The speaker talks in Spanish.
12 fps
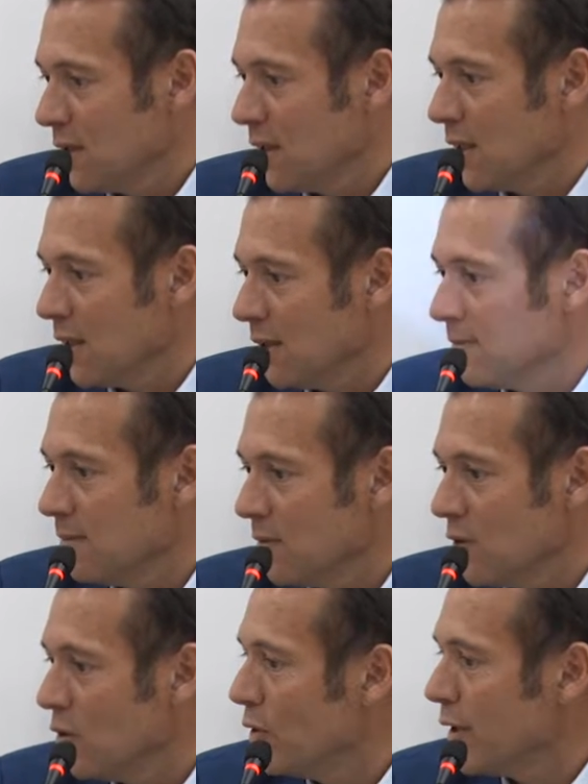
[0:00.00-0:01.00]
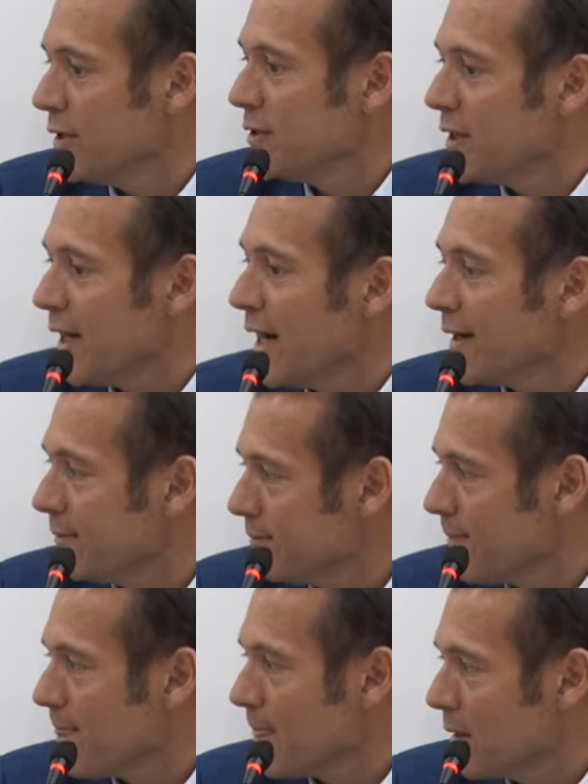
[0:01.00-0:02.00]
eh, logren
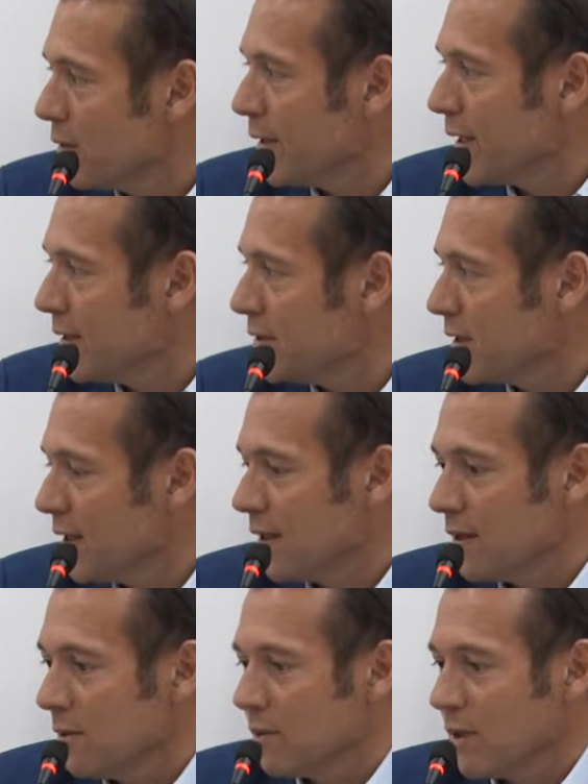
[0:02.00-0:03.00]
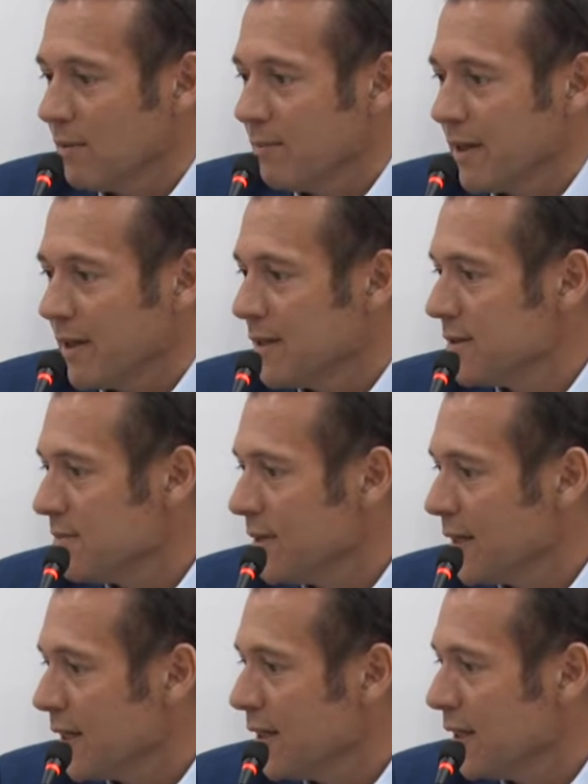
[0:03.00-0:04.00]
llegar, lograrán llegar a Neuquén para
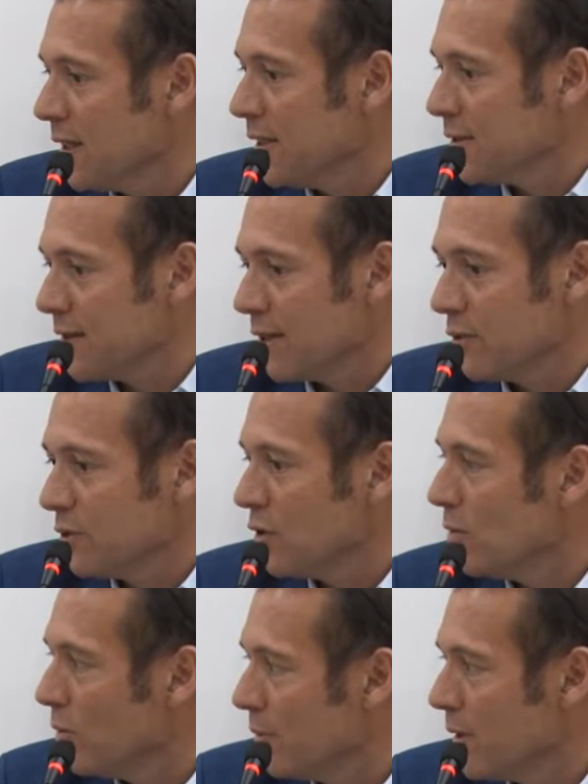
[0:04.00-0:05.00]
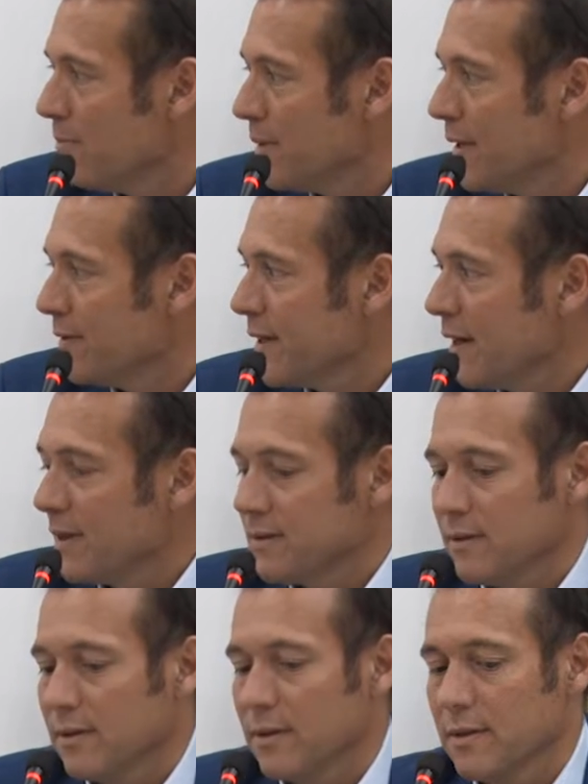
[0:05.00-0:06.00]
desembarcar en el desarrollo y como bien
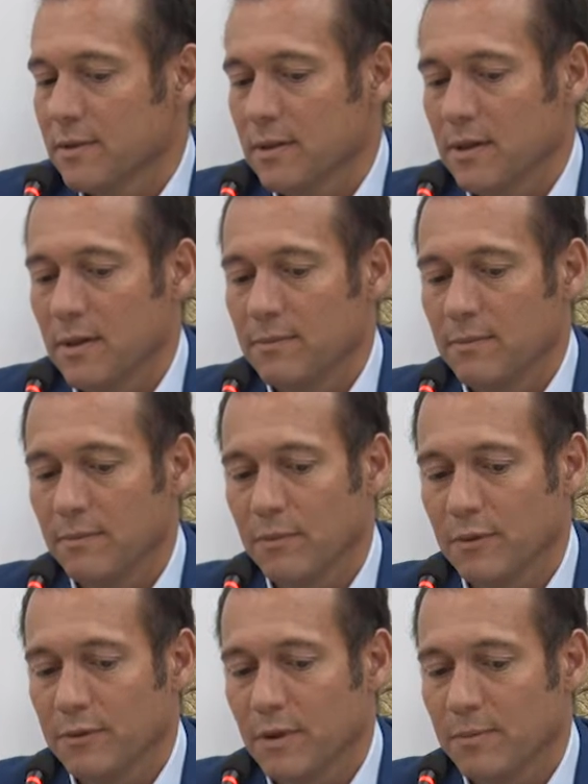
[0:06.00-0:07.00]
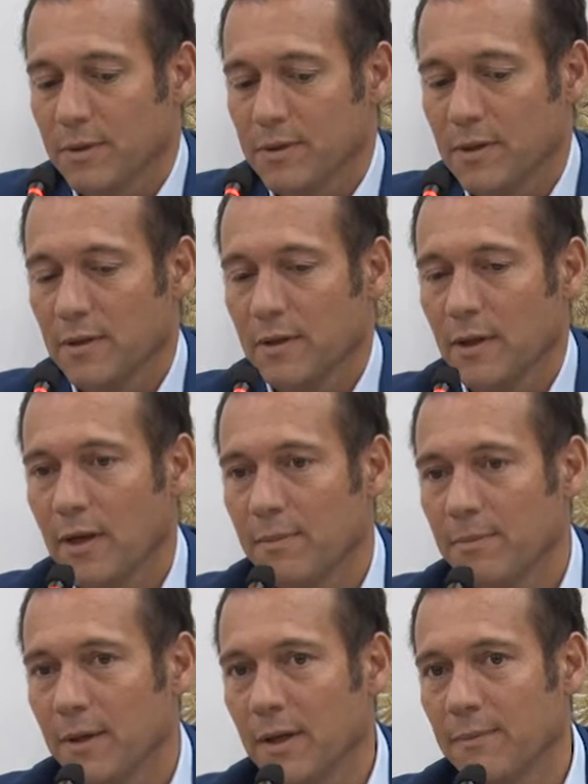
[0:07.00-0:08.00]
planteabas recién vos y el presidente
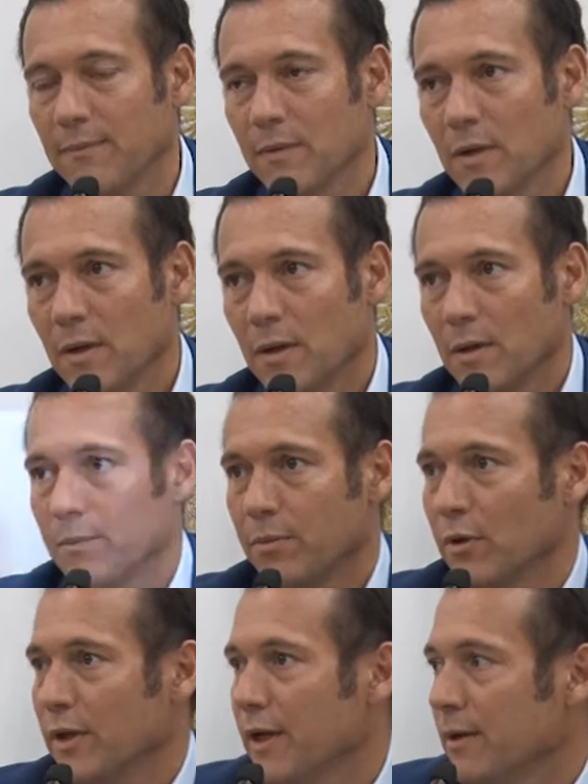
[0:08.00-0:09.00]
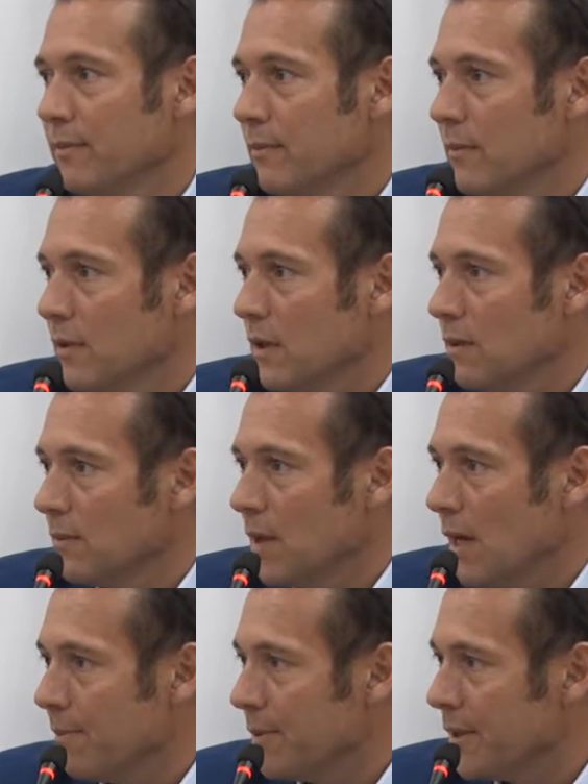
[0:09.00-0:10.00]
GIP, poder
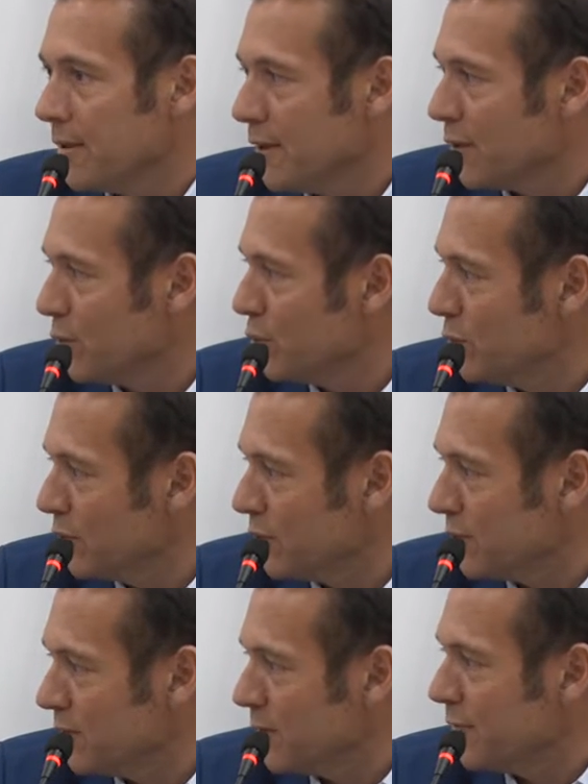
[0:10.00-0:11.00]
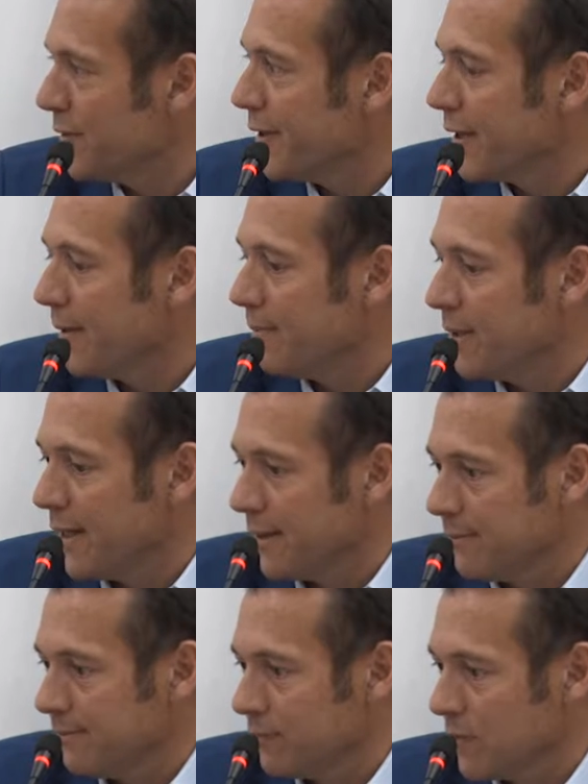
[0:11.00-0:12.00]
aprender juntos,
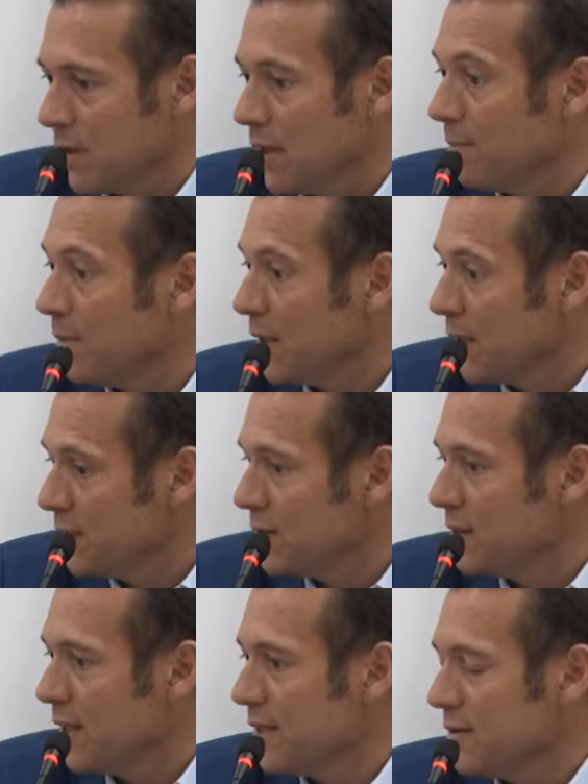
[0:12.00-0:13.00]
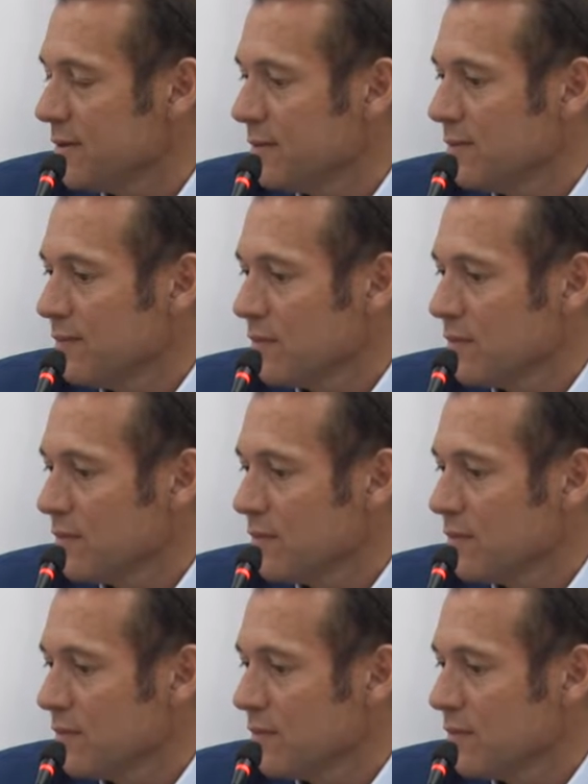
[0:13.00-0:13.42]
intercambiar experiencias,